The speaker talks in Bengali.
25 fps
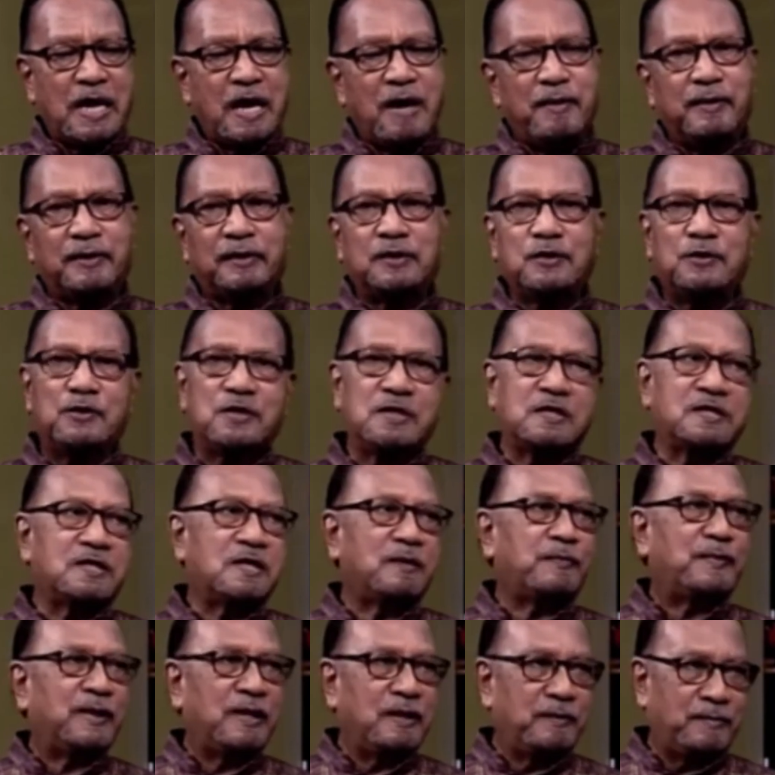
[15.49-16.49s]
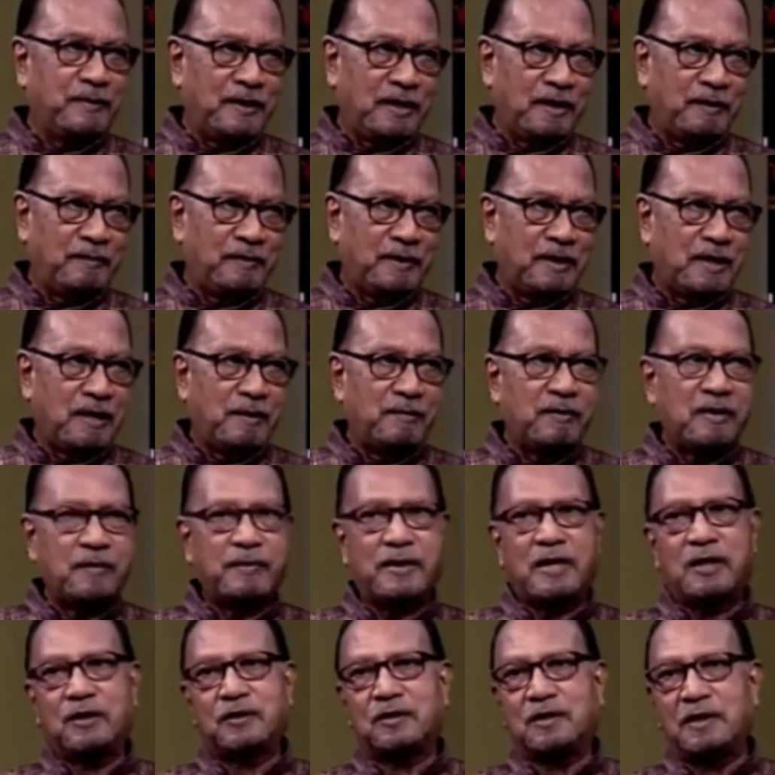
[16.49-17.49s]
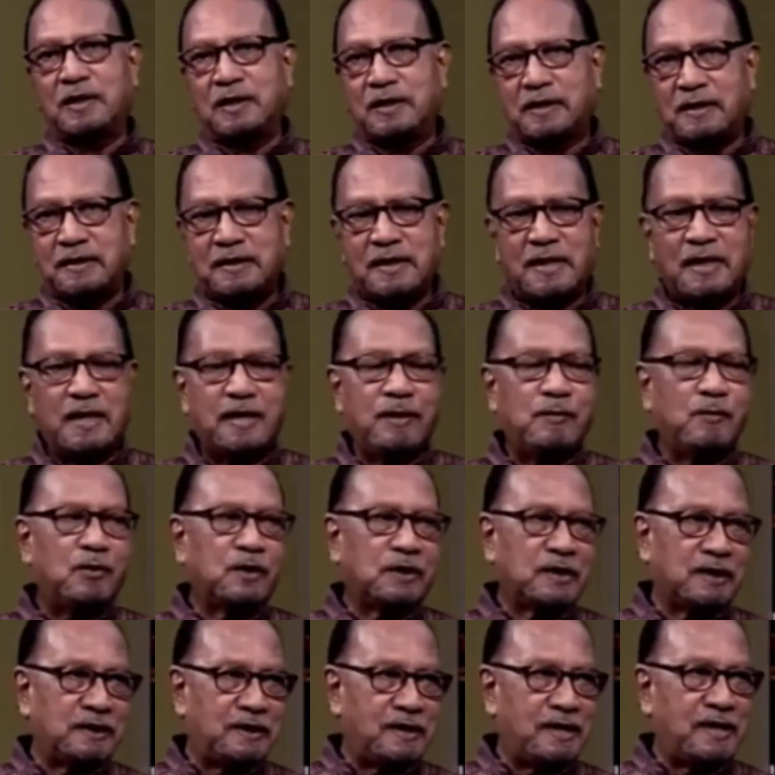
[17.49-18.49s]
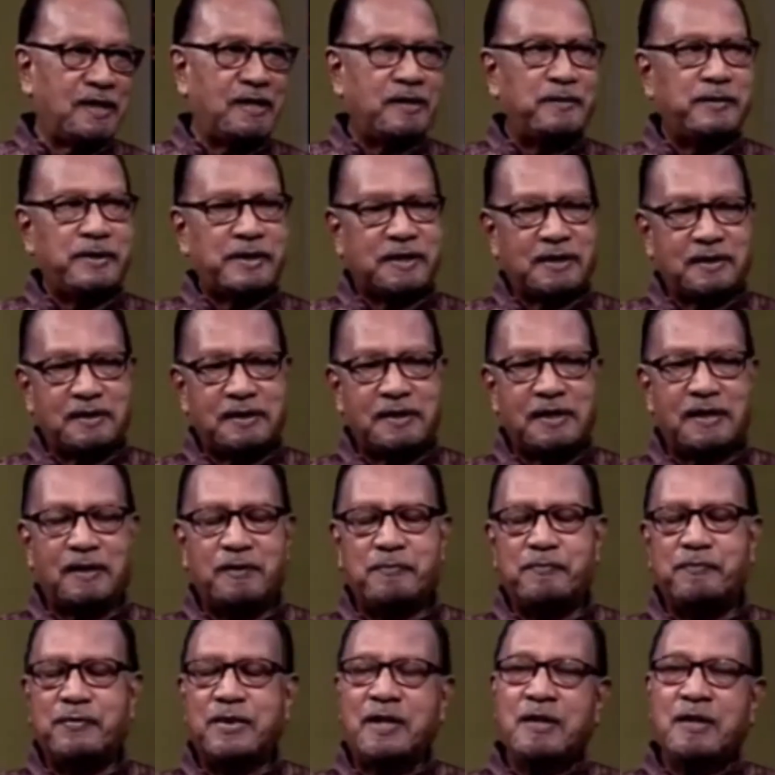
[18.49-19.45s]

আমরা তো তিস্তার পানি পেলাম না আমরা ভারতকে এটা দিলাম ওটা দিলাম এটা দিলাম